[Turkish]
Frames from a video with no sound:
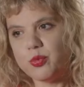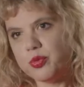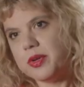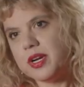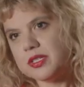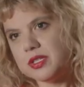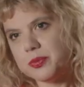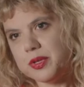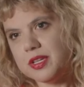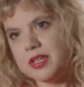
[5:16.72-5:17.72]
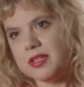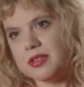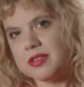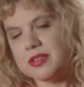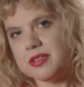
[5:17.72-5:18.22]
Ebru birazcık beni
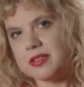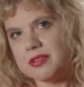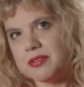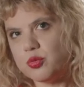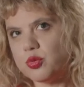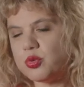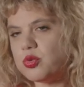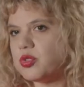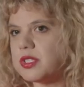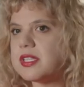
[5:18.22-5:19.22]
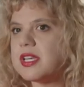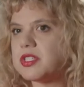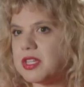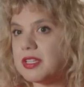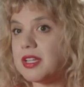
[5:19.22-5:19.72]
düşüncesi
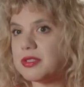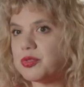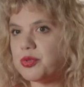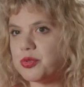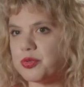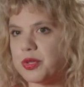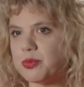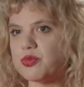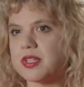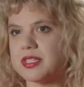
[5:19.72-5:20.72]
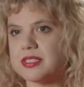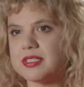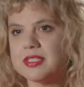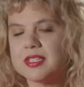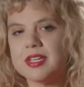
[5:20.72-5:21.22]
heyecanlandırıyordu Ebru
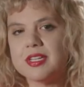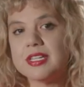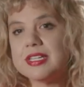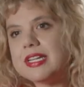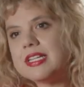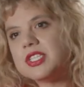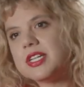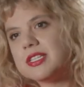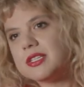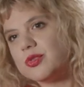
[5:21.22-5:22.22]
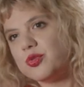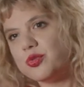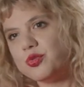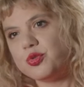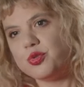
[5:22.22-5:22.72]
sanatı. Neden
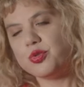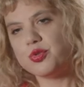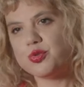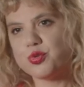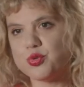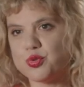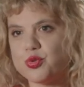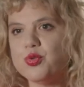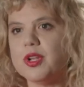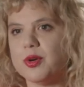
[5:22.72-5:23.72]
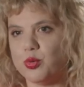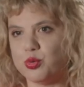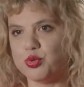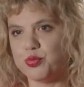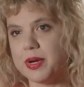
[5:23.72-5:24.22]
heyecanlandırıyordu? Çünkü suyla
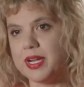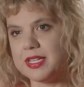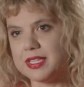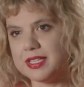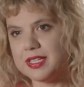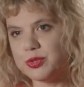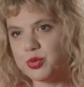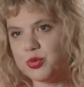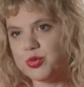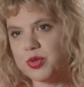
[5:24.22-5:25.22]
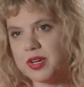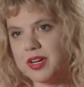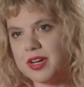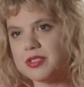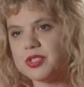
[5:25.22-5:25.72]
oluşu belki de. Çünkü
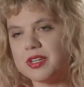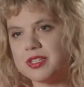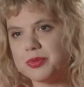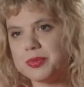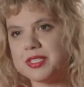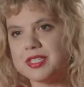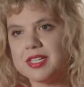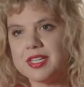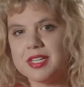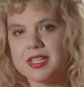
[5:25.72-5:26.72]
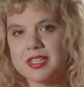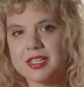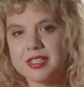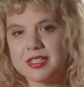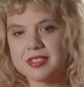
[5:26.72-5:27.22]
suya karşı ayrı bir
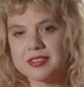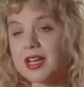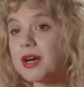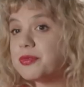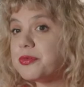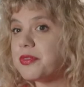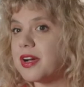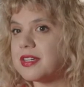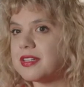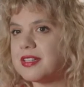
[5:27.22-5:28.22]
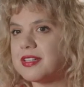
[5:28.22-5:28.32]
e, zaafım var.